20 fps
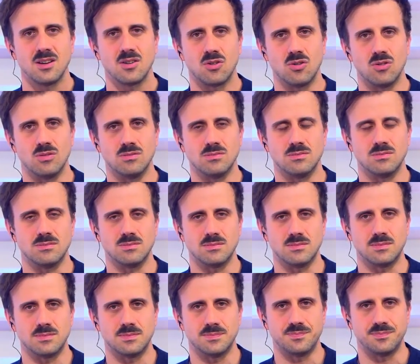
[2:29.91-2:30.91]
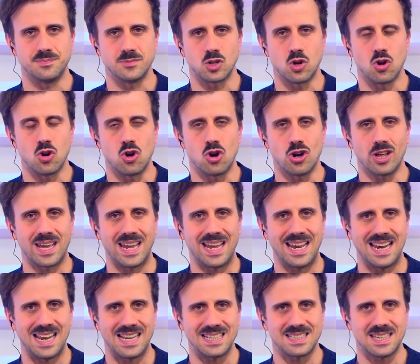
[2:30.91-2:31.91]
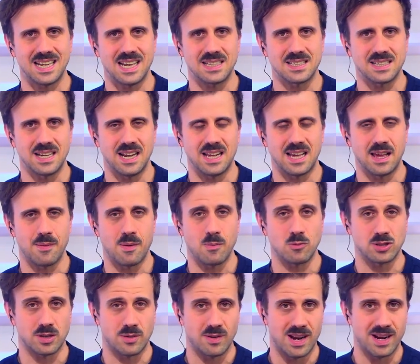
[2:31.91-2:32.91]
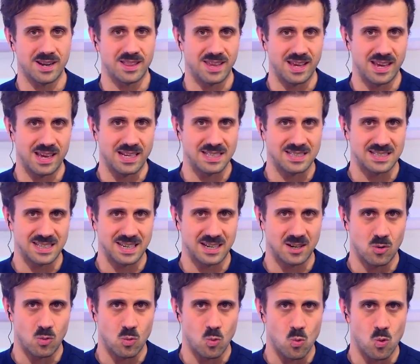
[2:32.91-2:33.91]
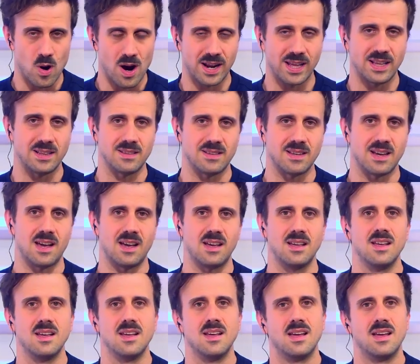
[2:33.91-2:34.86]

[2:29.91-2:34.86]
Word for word: con, Jorge Iglesias, en el que vamos a hablar de ese 40,